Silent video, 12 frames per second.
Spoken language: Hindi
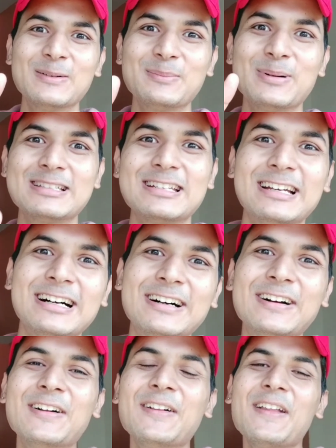बच
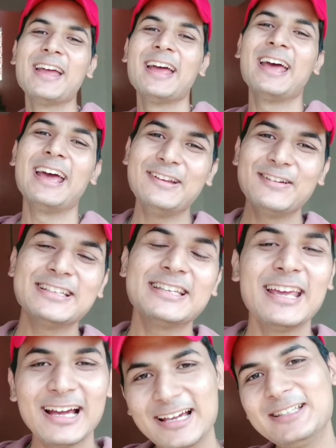गया एनीवेज
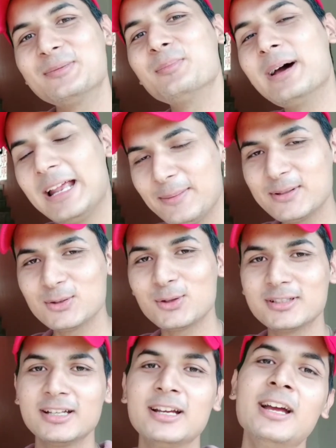हे गाइस माय नेम इज
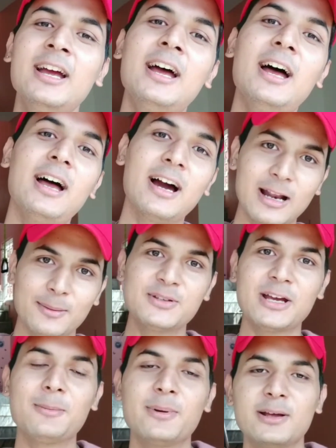सुरत सिंह अगर आप
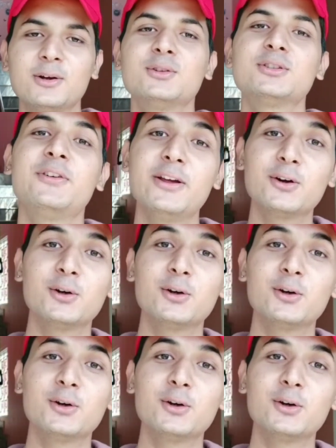चैनल पर नए हो तो इस वीडियो